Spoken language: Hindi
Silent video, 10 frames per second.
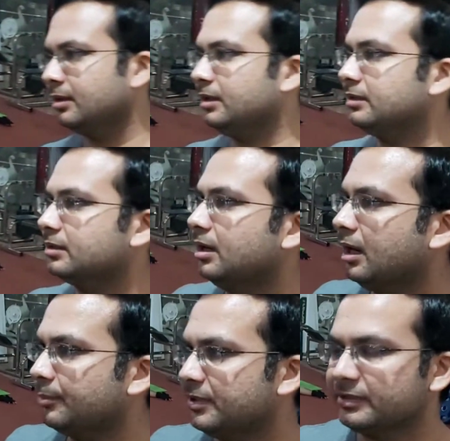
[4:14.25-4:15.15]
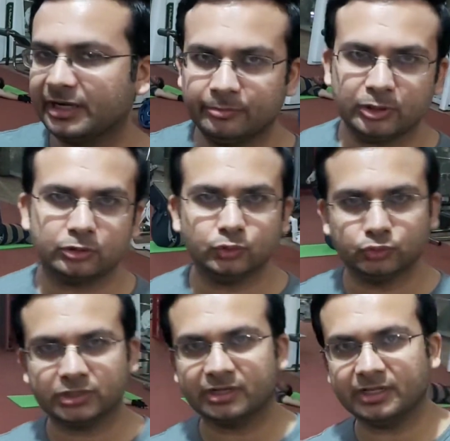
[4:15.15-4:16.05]
इन आपने ट्रेडमिल को
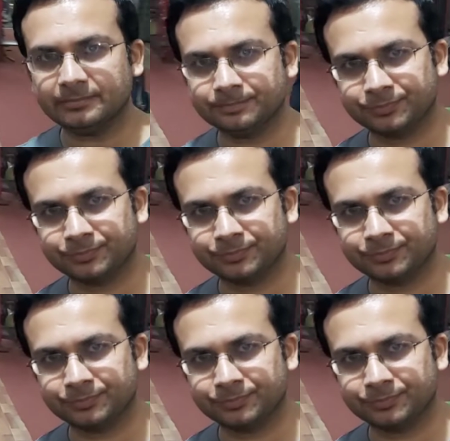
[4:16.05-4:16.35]
यूज़ करना है